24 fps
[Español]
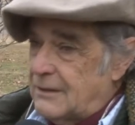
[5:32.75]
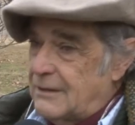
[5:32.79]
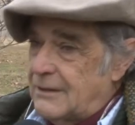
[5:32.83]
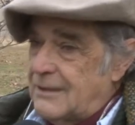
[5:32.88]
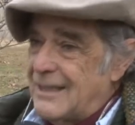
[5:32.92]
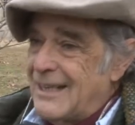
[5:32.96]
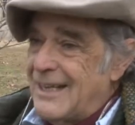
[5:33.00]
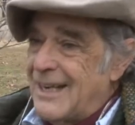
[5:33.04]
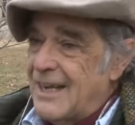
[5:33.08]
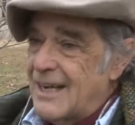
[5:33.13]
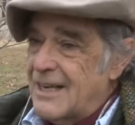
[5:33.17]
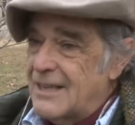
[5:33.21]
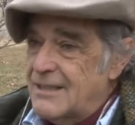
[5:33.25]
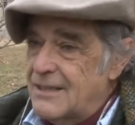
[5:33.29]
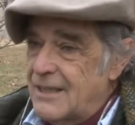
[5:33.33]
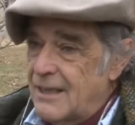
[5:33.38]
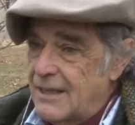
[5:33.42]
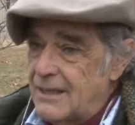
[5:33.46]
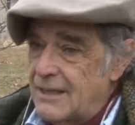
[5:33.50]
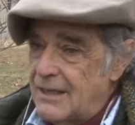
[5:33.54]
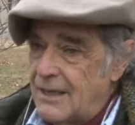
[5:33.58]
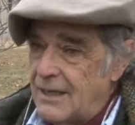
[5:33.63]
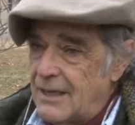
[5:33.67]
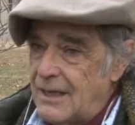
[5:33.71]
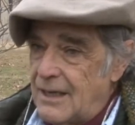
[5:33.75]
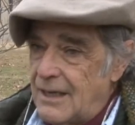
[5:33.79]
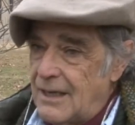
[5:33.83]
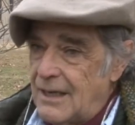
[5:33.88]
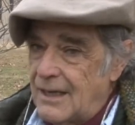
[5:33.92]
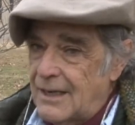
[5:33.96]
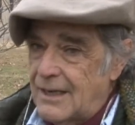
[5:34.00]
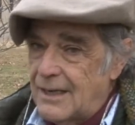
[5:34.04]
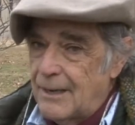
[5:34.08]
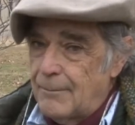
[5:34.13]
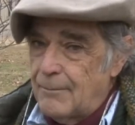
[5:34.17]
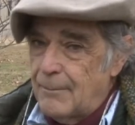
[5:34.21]
tiene que ser
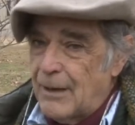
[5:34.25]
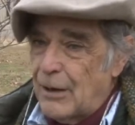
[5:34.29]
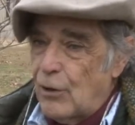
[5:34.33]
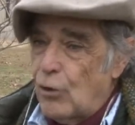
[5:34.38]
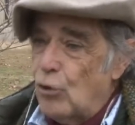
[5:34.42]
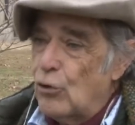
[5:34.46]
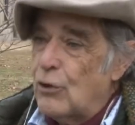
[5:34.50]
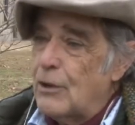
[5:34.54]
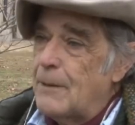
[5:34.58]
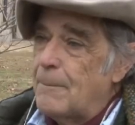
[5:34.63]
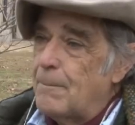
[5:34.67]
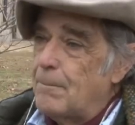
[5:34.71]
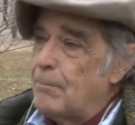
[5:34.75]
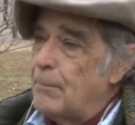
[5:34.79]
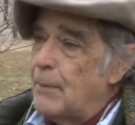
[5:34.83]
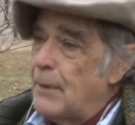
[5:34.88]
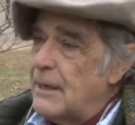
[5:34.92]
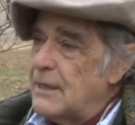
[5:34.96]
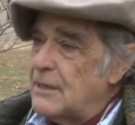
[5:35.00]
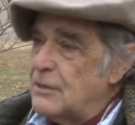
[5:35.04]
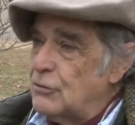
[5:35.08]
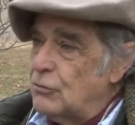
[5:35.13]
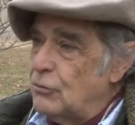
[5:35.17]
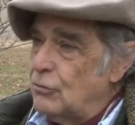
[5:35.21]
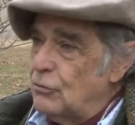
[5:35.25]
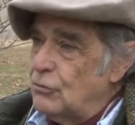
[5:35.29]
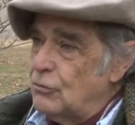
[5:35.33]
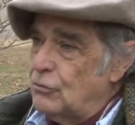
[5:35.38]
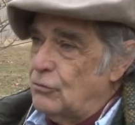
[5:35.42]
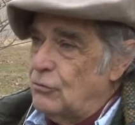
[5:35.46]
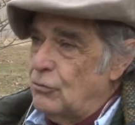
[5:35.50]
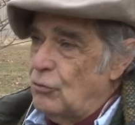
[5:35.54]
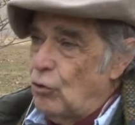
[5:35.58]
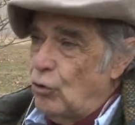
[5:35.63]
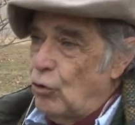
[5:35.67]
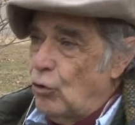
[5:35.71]
el que mejores
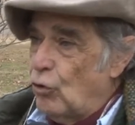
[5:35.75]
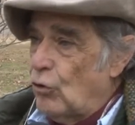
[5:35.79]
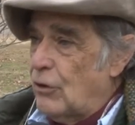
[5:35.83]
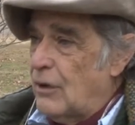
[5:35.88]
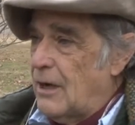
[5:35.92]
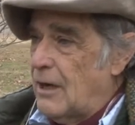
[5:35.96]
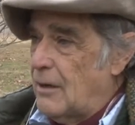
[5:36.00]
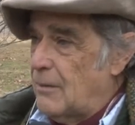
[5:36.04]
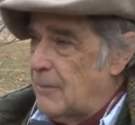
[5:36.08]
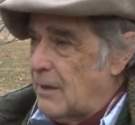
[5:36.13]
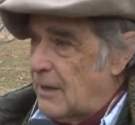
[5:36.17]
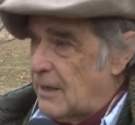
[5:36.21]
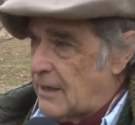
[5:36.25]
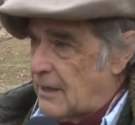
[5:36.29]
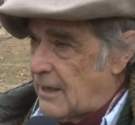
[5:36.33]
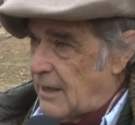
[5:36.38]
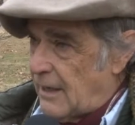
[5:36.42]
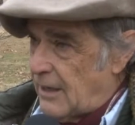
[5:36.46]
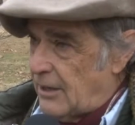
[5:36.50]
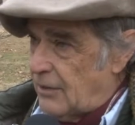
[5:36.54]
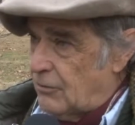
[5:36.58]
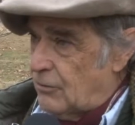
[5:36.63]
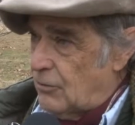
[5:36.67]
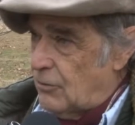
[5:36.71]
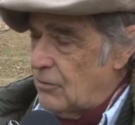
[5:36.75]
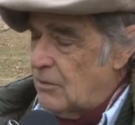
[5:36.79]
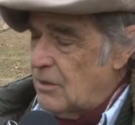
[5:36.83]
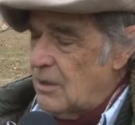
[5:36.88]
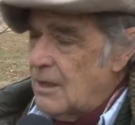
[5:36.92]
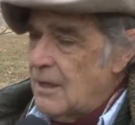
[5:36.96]
precios logra en el mercado